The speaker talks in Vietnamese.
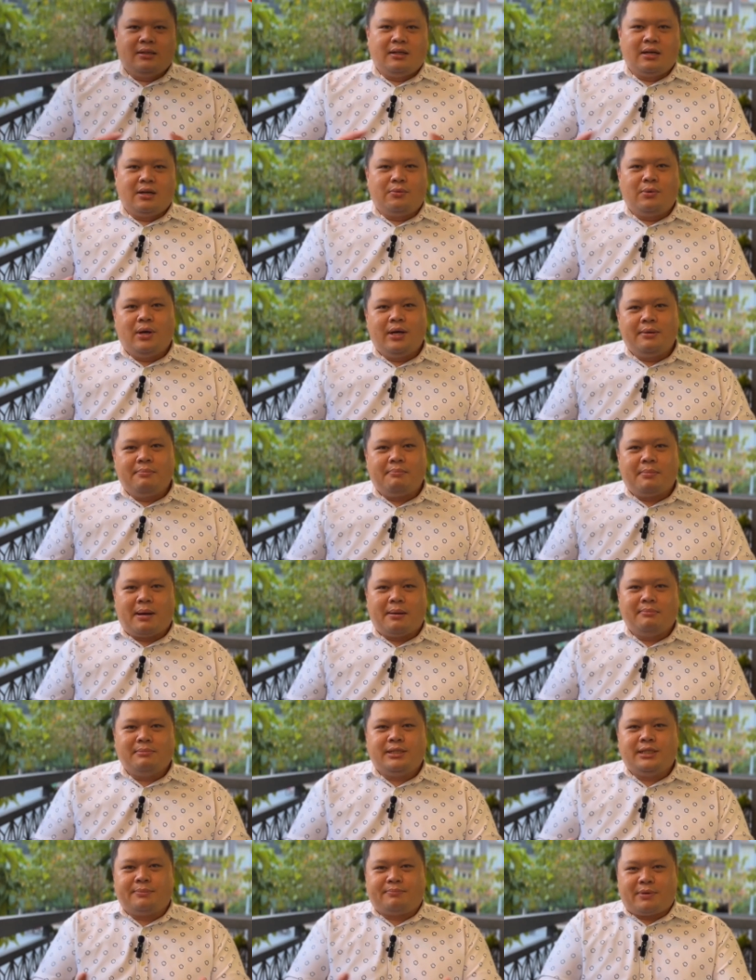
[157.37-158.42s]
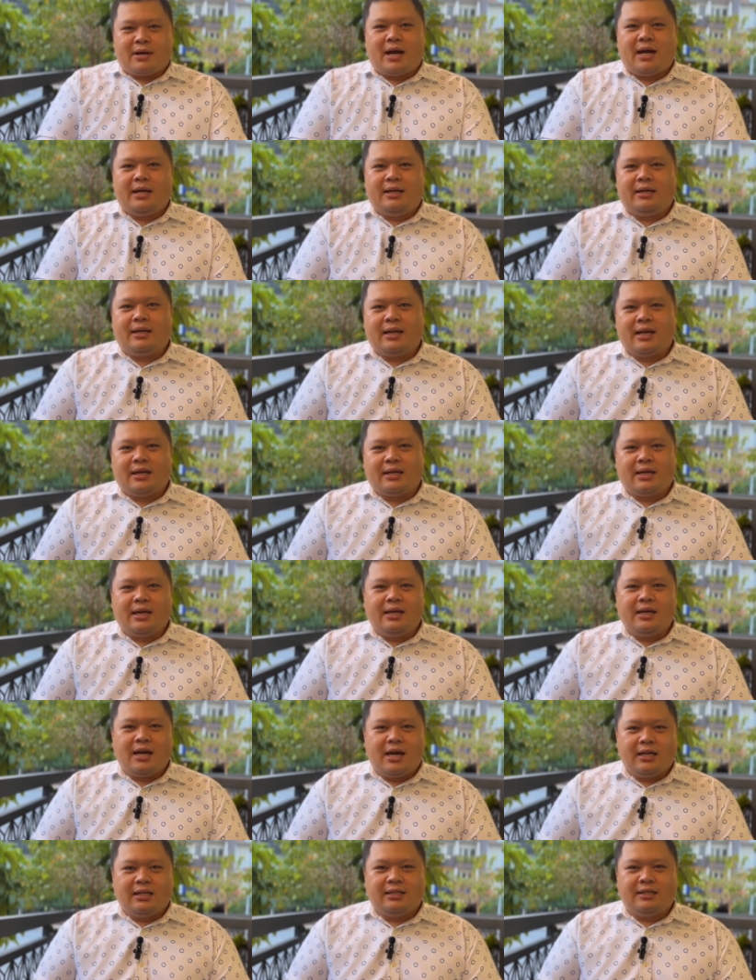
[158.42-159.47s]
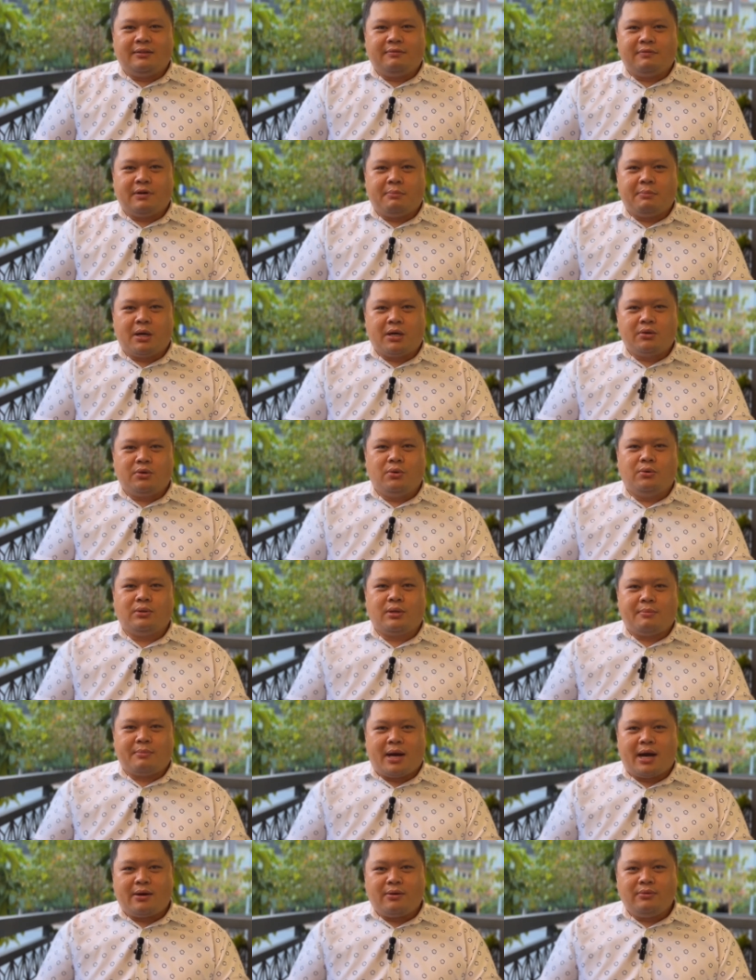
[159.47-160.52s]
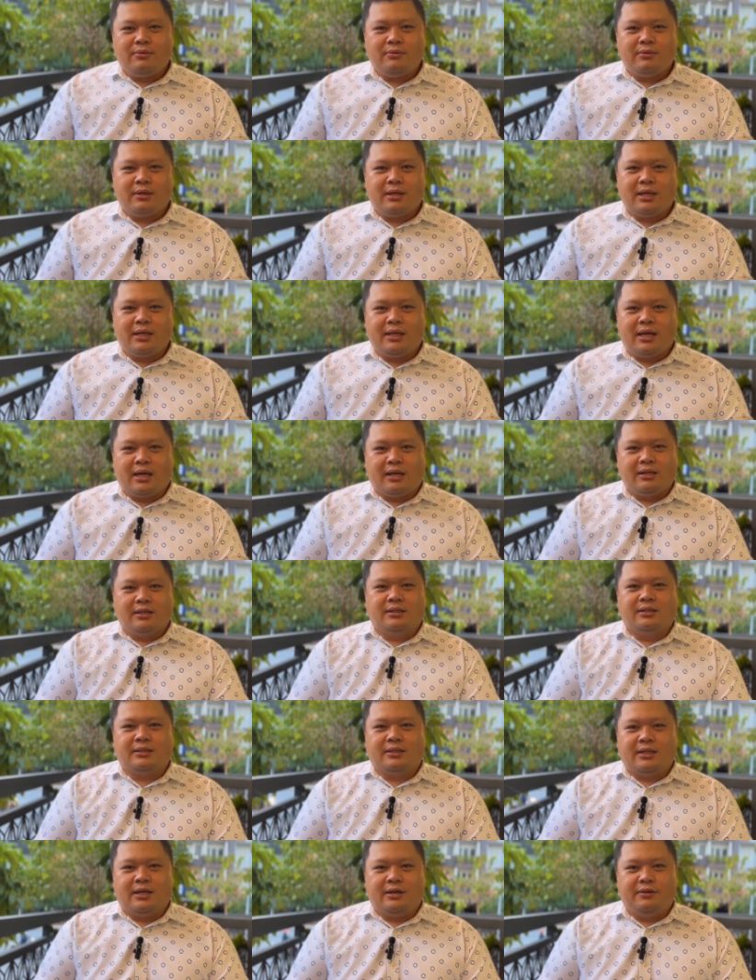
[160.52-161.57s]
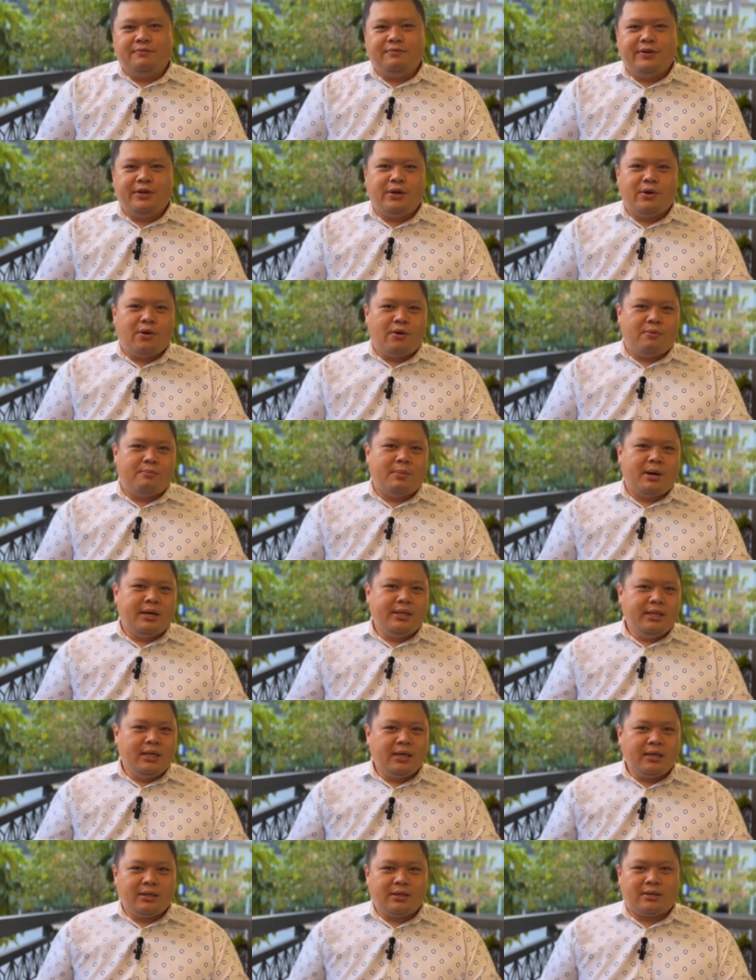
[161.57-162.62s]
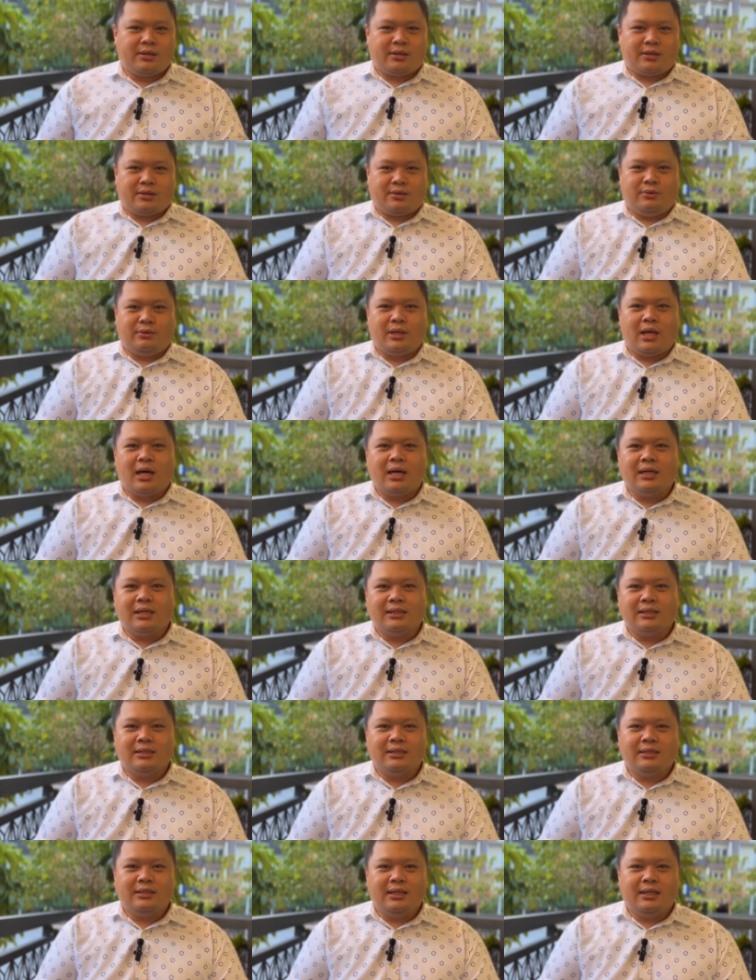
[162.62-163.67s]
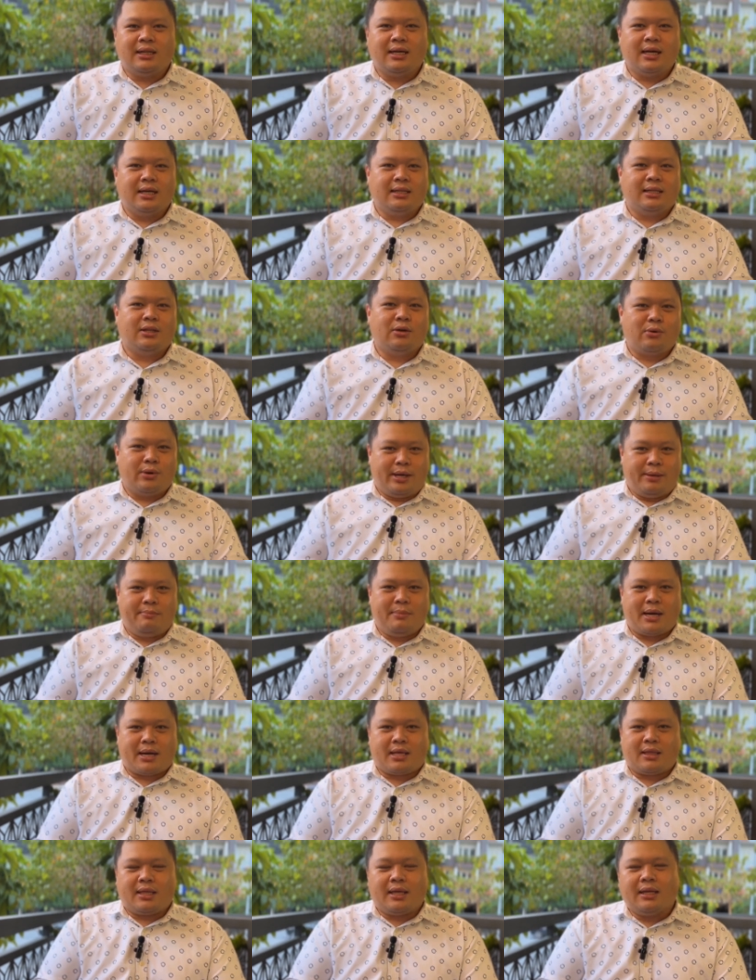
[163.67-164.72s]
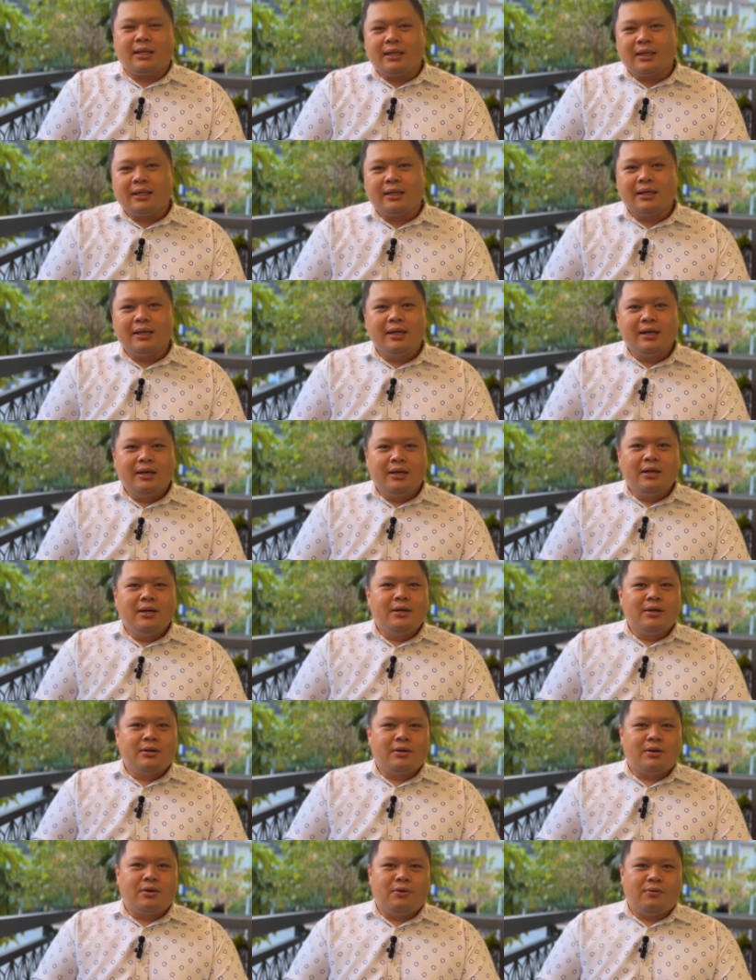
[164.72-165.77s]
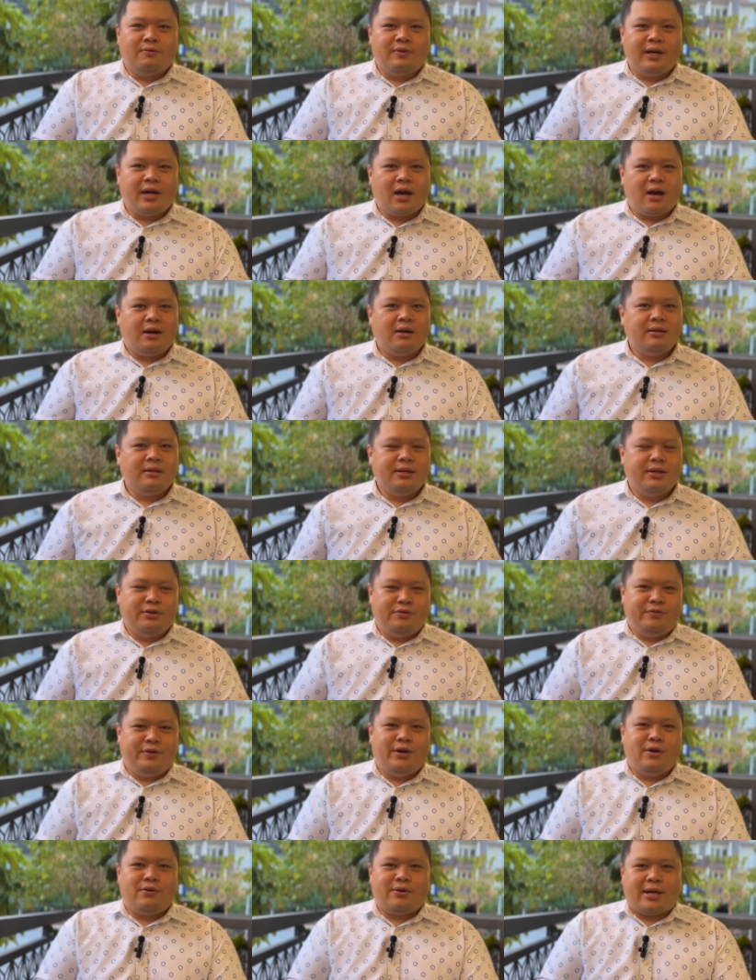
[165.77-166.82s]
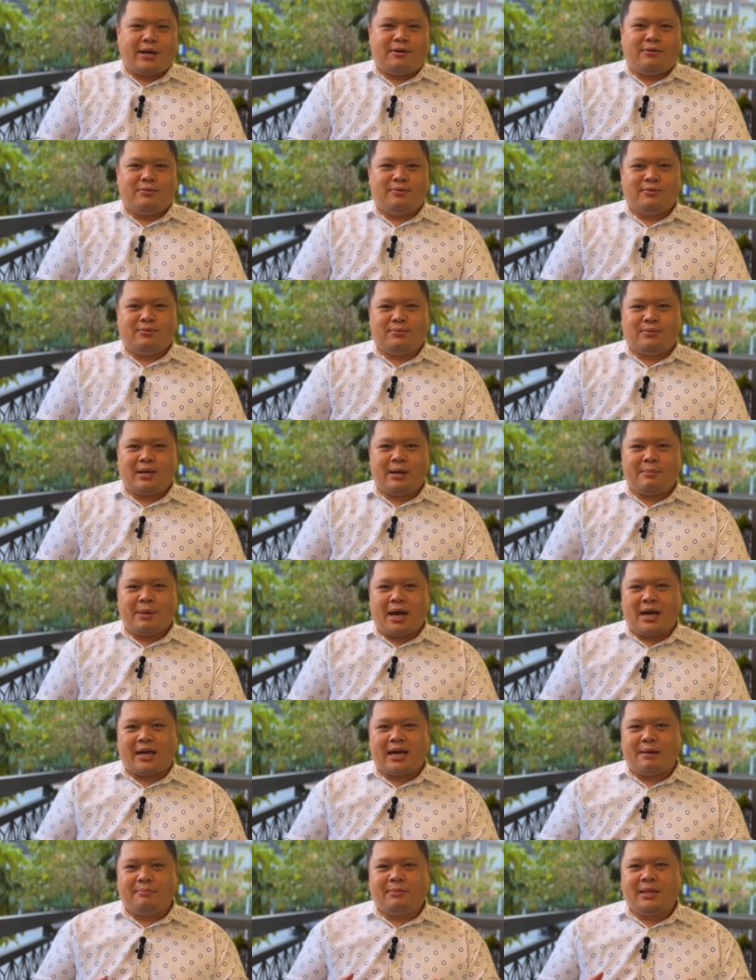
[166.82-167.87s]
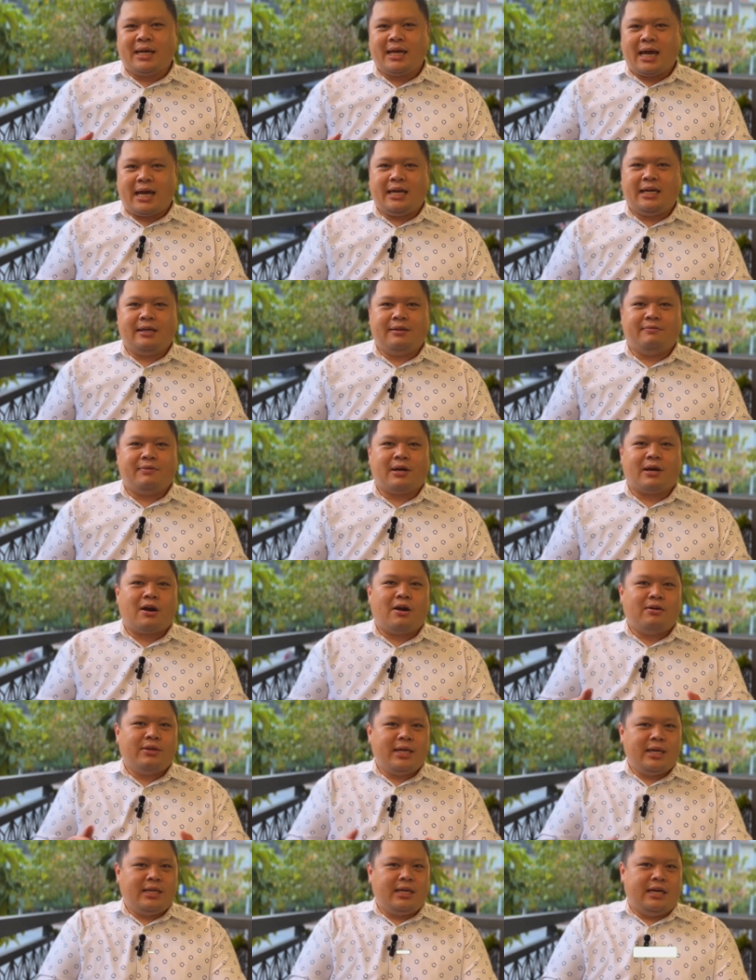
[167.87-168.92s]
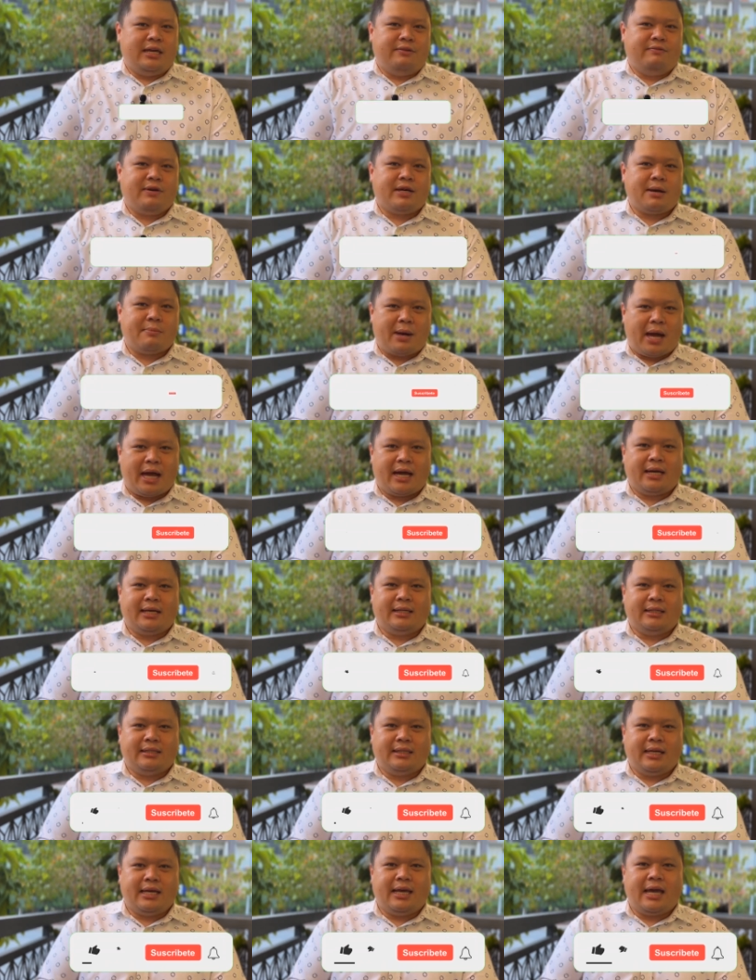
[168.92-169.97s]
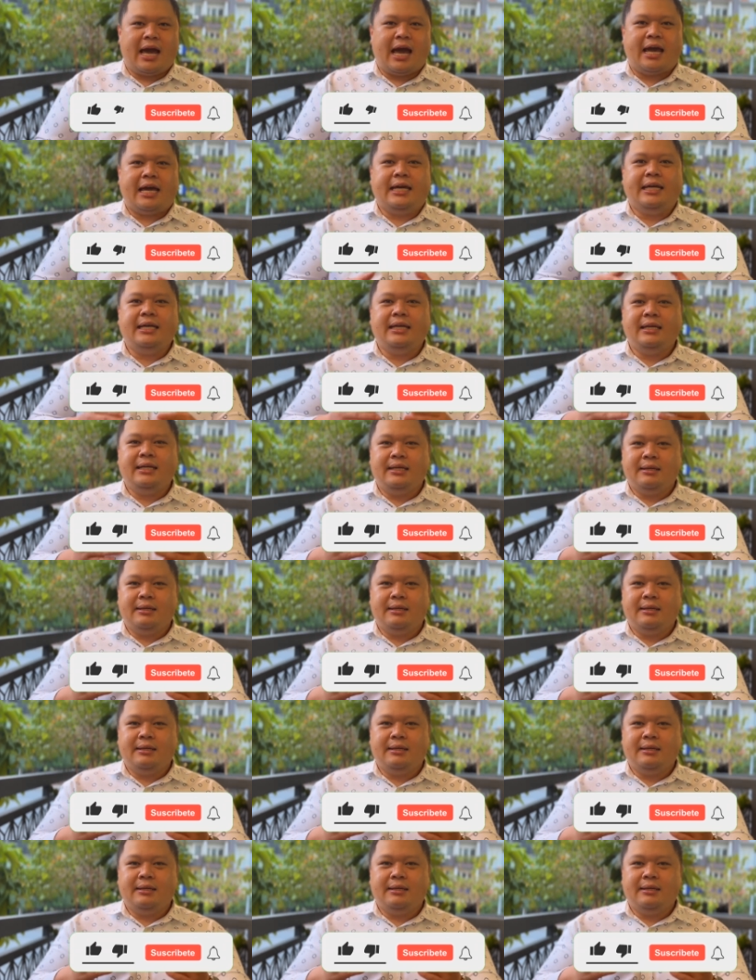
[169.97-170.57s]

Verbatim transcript: đừng quên bấm subscribe đăng ký kênh và bật chuông thông báo để nhận được những video mới nhất của Tân trên kênh Tôn Nguyễn Marketing cùng với đó nếu video nào các bạn cảm thấy hay và có giá trị với các bạn thì hãy